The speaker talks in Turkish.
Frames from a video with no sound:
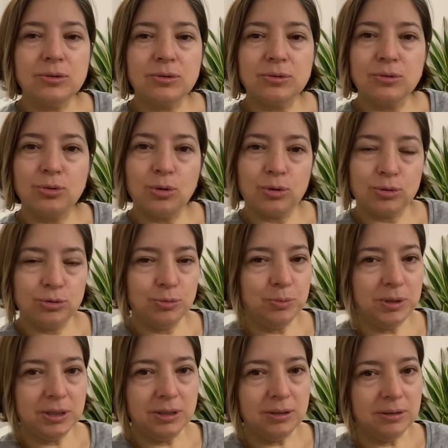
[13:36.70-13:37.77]
gördüm
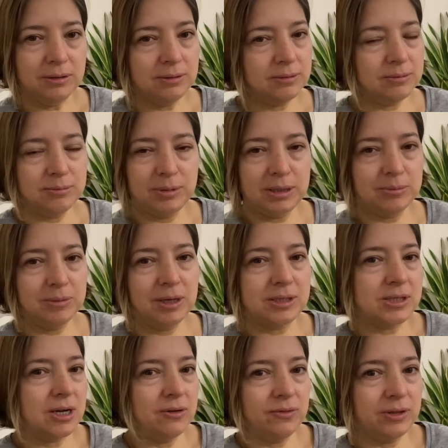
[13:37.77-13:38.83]
ki benim
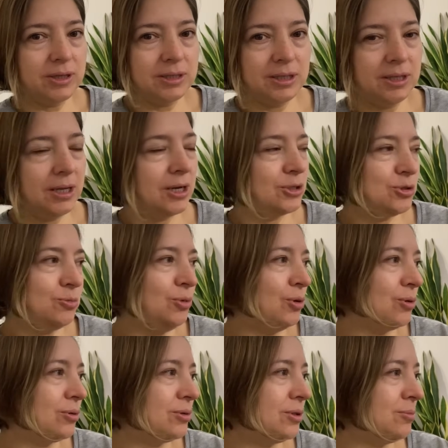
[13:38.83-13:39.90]
kazağa falan ihtiyacım
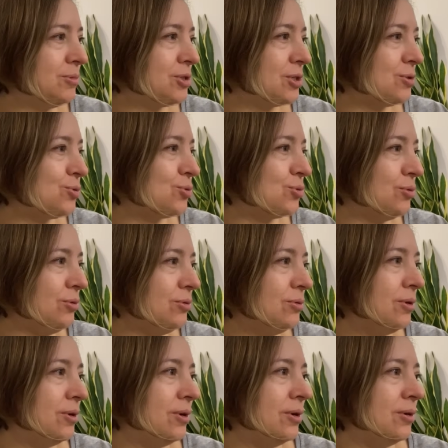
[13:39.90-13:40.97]
yok. Değil mi Cansu?
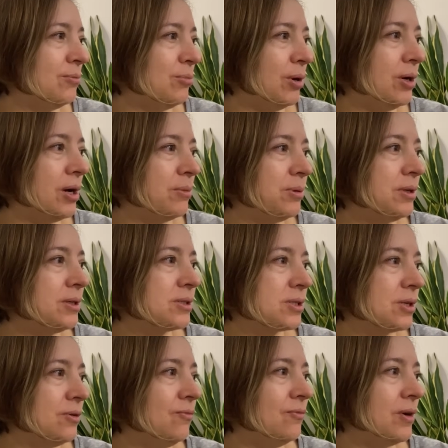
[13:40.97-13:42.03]
Baya bir
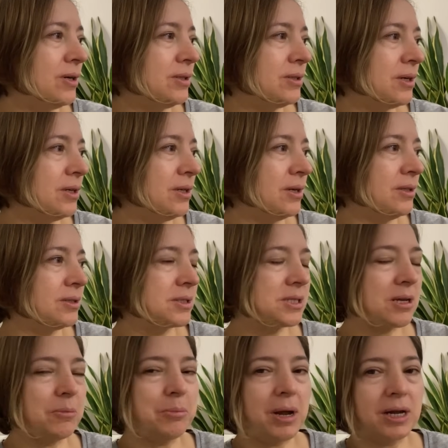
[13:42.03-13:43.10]
kazağım var. Hani
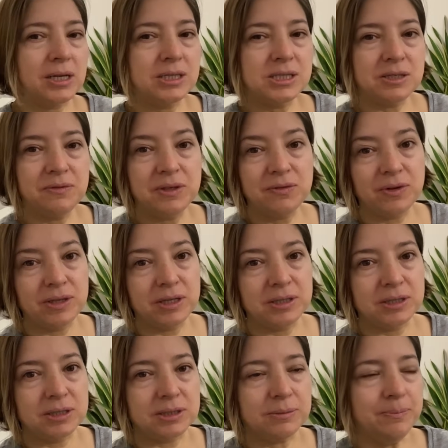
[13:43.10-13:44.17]
alırsam belki sivit falan
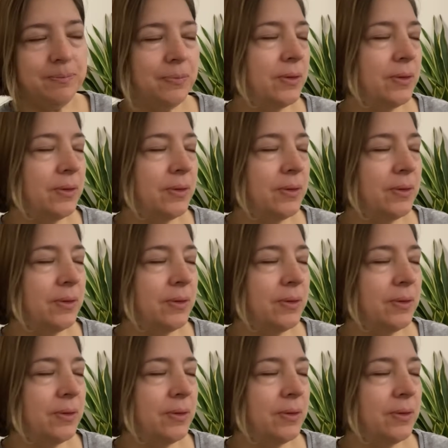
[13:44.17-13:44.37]
alırım.